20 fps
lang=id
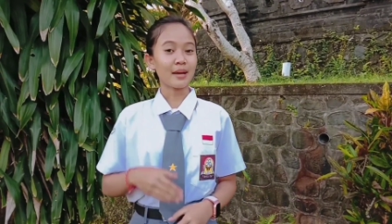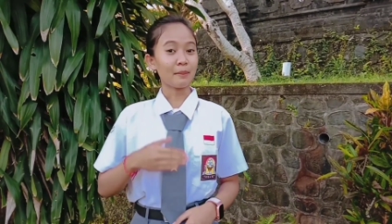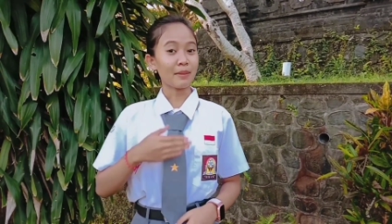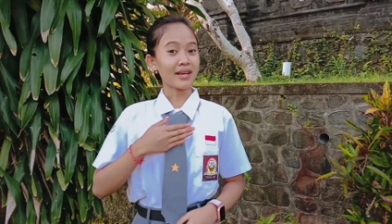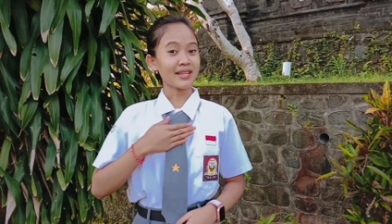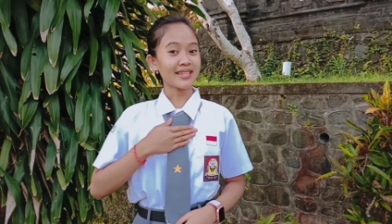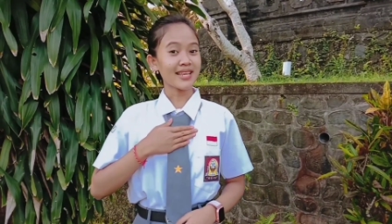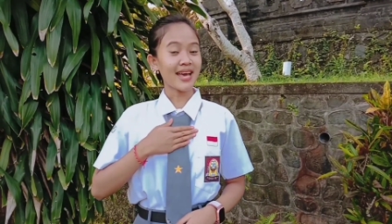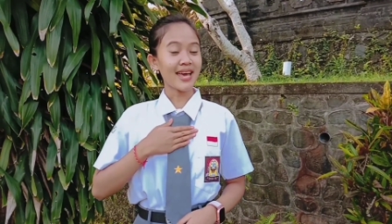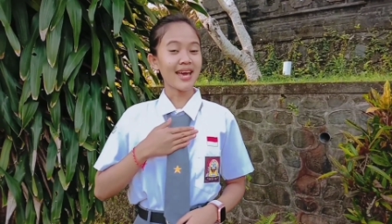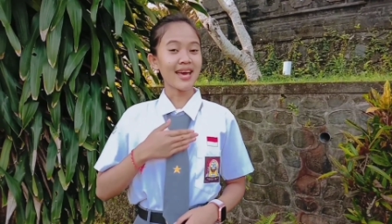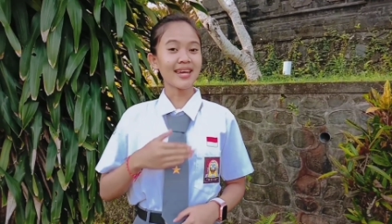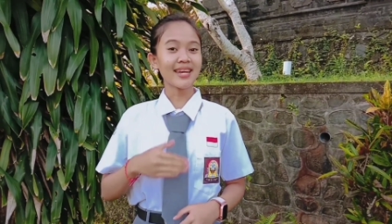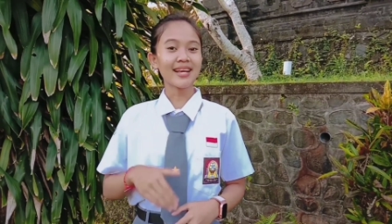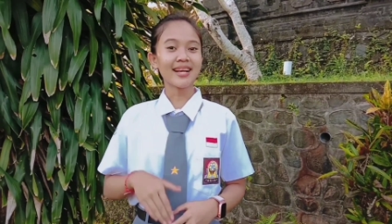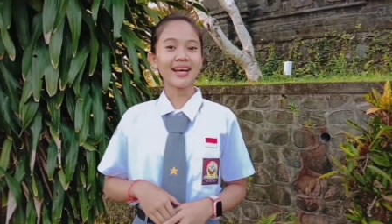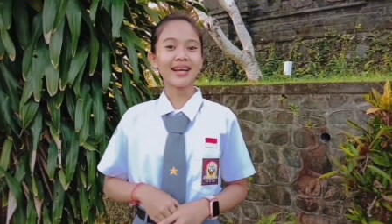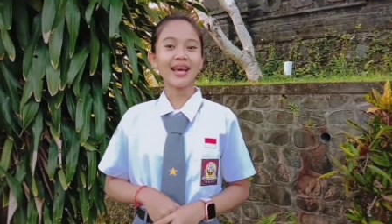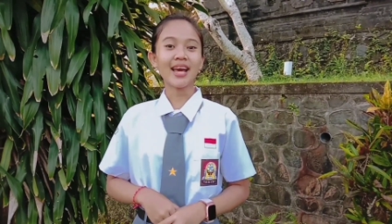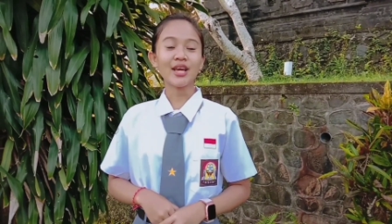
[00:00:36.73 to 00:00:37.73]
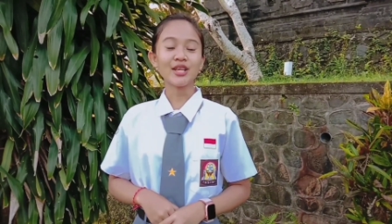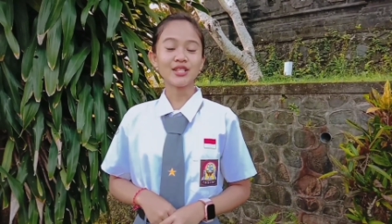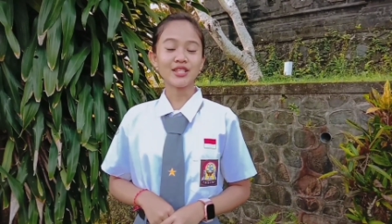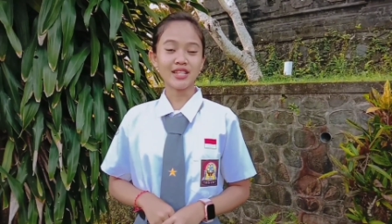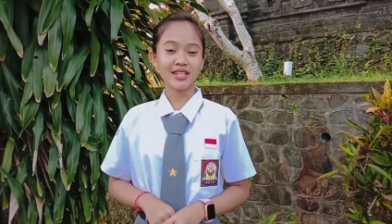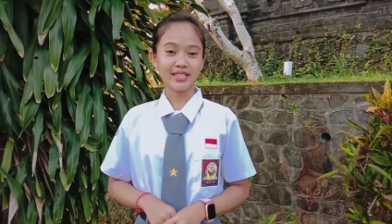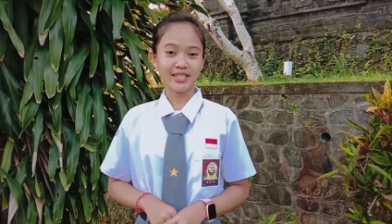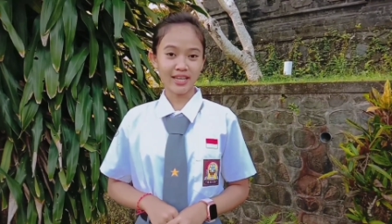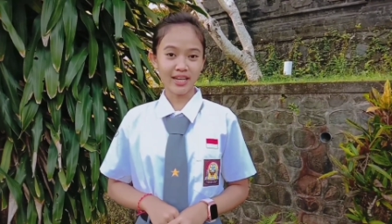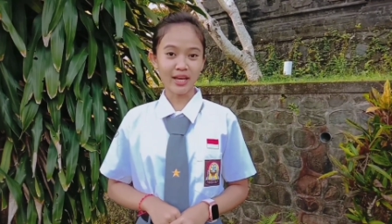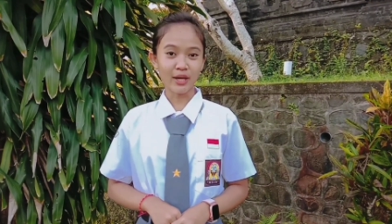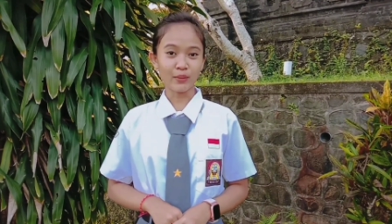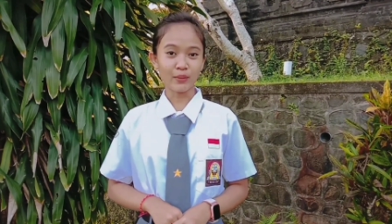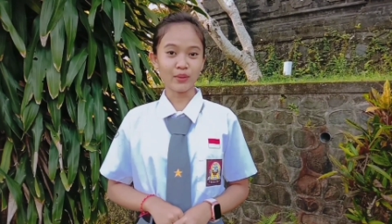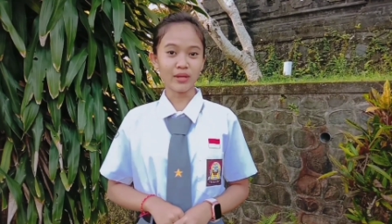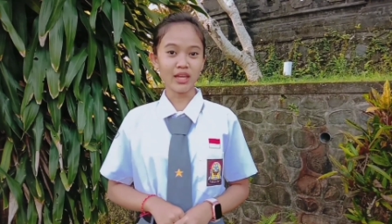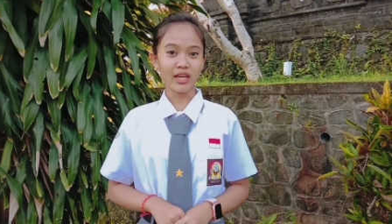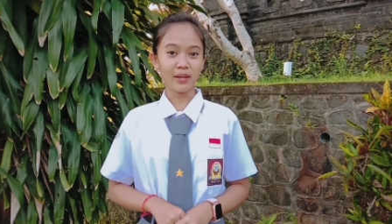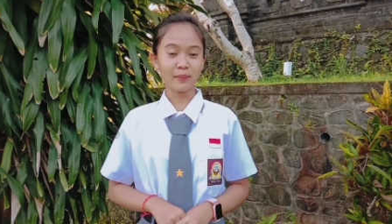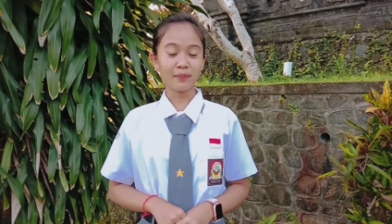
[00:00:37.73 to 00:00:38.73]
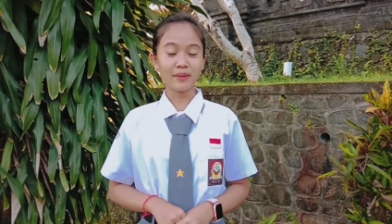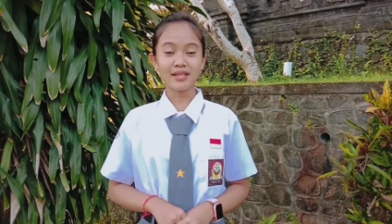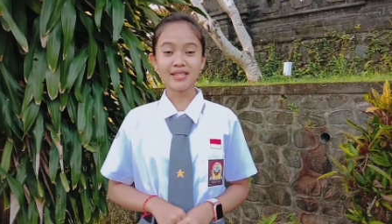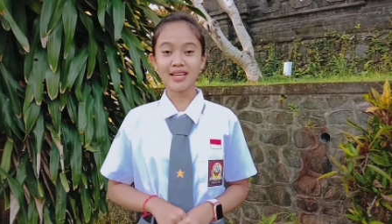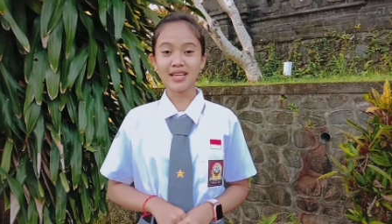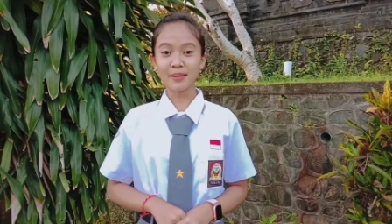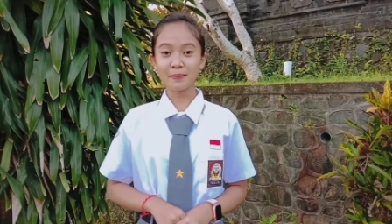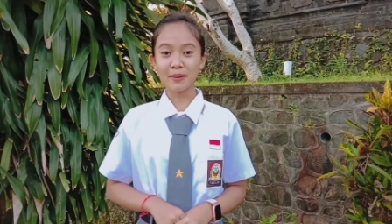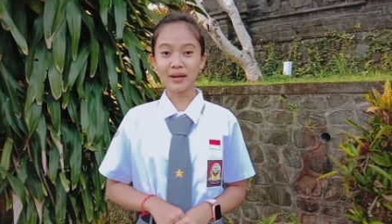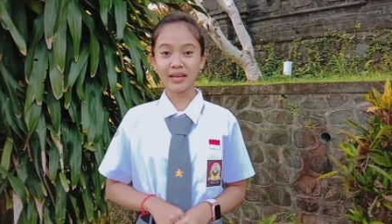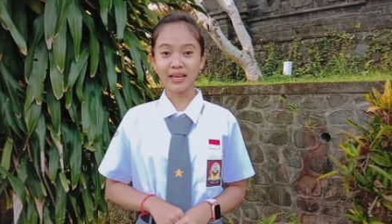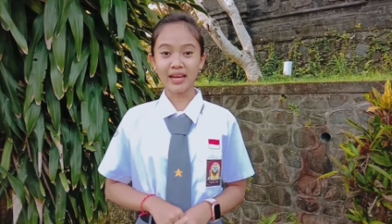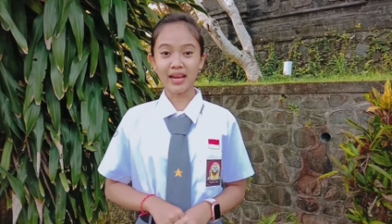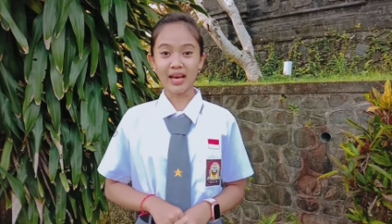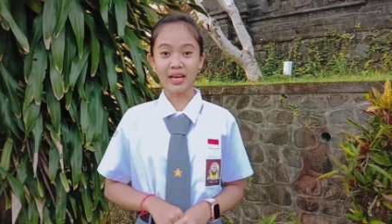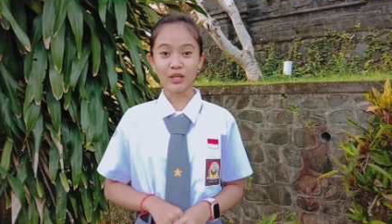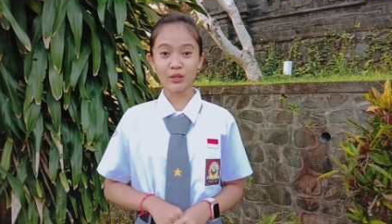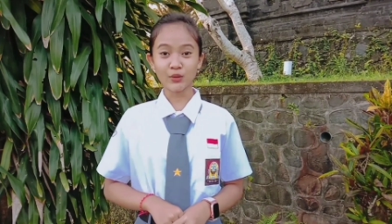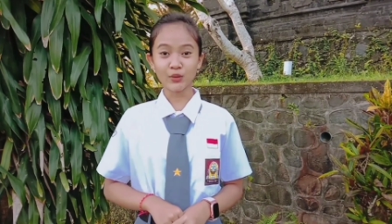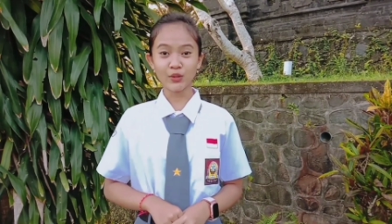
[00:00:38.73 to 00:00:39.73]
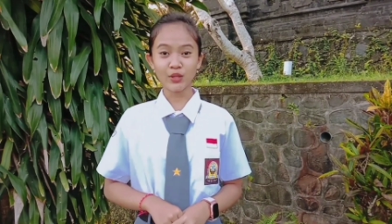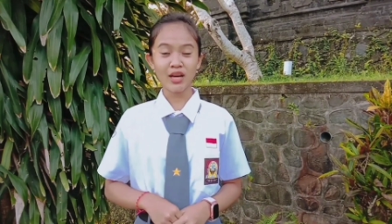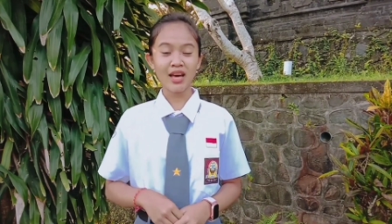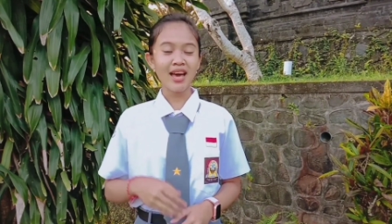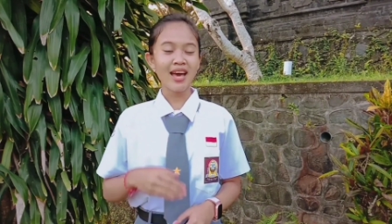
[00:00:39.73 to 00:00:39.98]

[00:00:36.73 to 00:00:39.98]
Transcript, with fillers: Nama saya Nikada Aisri Dewi, bisa dipanggil Ayu.